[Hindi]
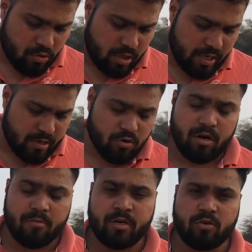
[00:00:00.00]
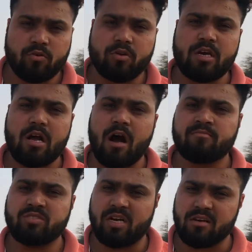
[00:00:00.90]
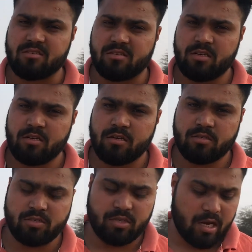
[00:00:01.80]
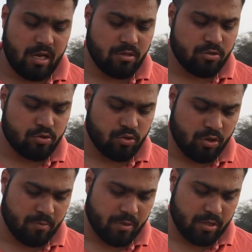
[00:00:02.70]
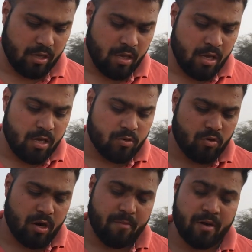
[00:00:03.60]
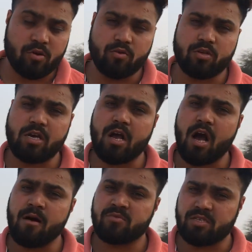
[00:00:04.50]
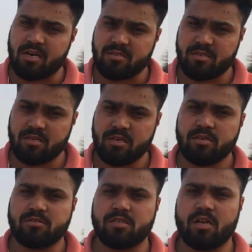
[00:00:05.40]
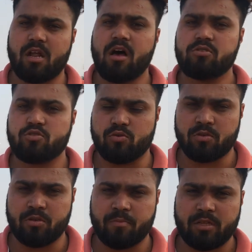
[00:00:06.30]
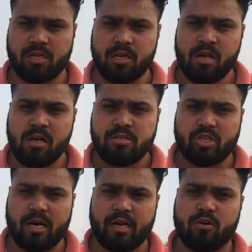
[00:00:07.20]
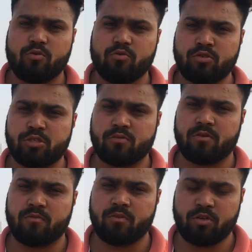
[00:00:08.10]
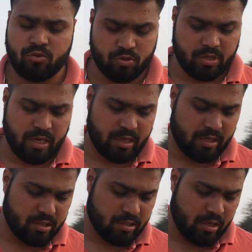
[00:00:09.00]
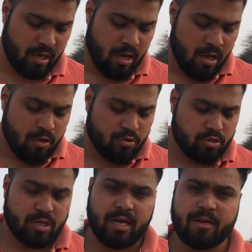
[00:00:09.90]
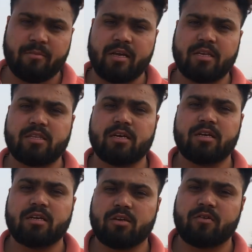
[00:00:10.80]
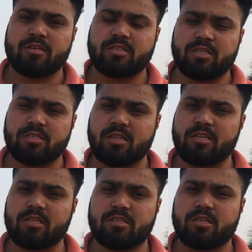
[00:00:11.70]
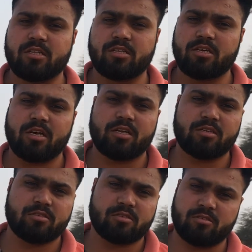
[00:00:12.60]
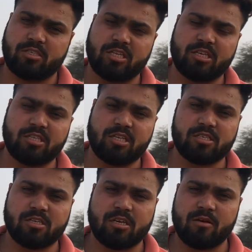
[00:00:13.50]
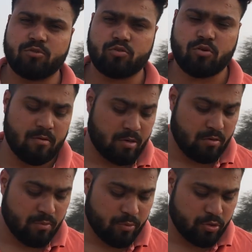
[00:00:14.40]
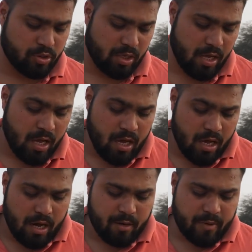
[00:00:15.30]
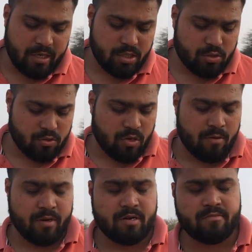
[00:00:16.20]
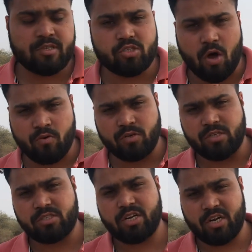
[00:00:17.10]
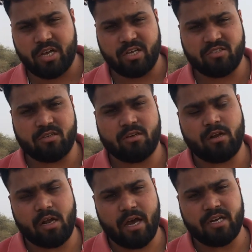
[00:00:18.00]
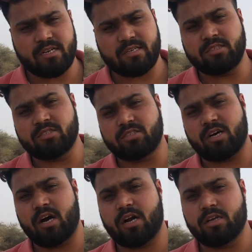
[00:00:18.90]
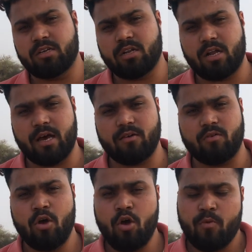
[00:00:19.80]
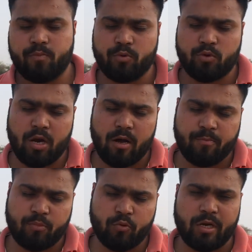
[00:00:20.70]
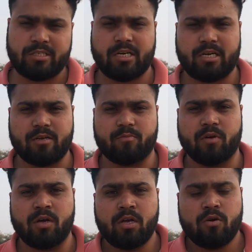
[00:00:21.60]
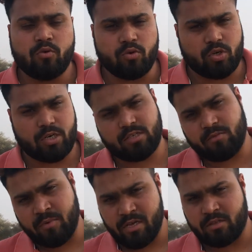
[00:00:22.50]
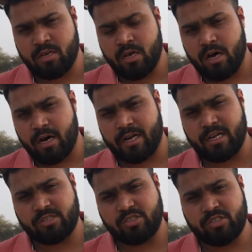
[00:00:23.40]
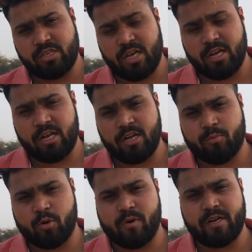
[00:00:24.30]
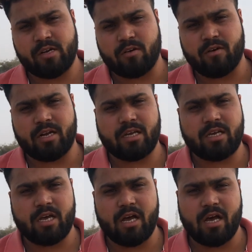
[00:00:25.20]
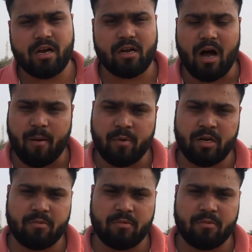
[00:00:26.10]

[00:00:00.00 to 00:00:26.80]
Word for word: यह टूर्नामेंट होगी गांव जागसी जिला सोनीपत टूर्नामेंट होगी गांव जागसी जिला सोनीपत तारीख 19 फरवरी 2021 में तो सारे भाई भैया रिक्वेस्ट तो है जल्दी से जल्दी और ज़्यादा ज़्यादा संख्या में इस टूर्नामेंट में पहुँचिए और भाई इस टूर्नामेंट में साउंड स्टेज लाइट जाल लाइव पूरा का पूरा सेटअप ऊटर समेत हर एक चीज़ के केल ने प्रोवाइड करवा रखी है अगर आपने भी